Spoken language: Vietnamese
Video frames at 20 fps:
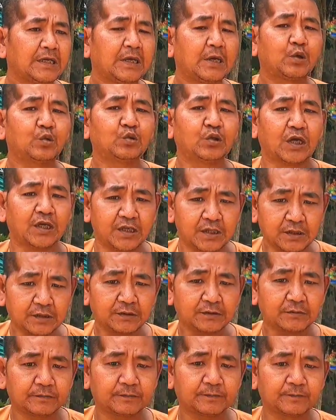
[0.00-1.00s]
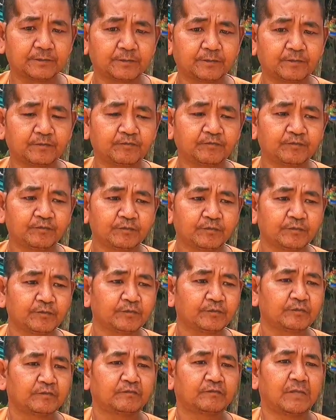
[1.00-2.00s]
Diệu Tịnh dạ yeah.
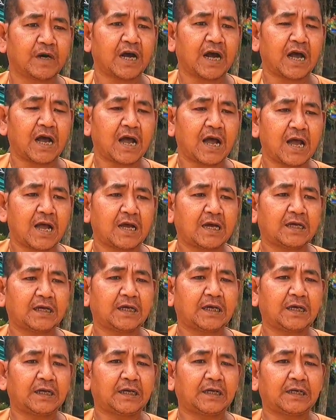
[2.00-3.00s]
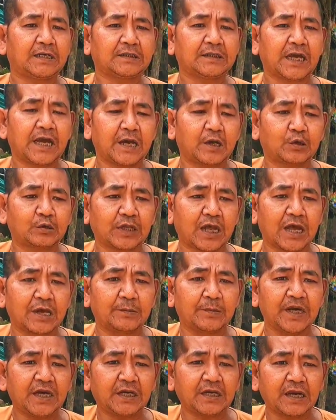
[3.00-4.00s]
mà theo
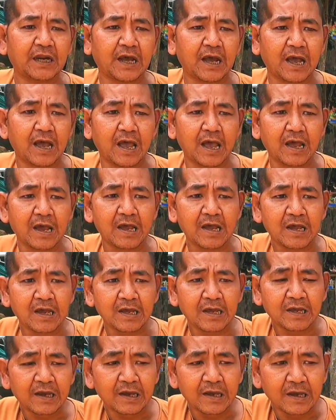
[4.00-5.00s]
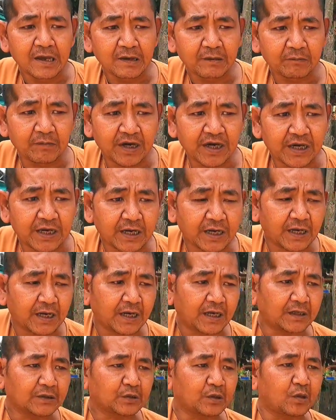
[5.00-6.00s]
thầy biết là bây à,
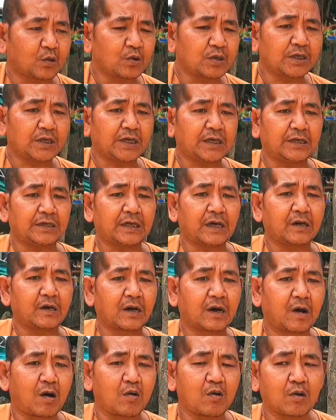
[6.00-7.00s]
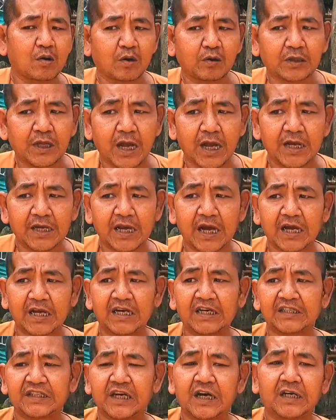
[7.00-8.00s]
à, tuổi thì thằng cổ có thể
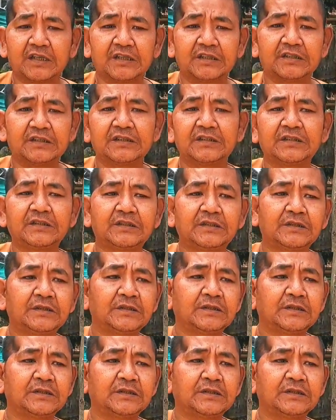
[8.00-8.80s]
nay là trên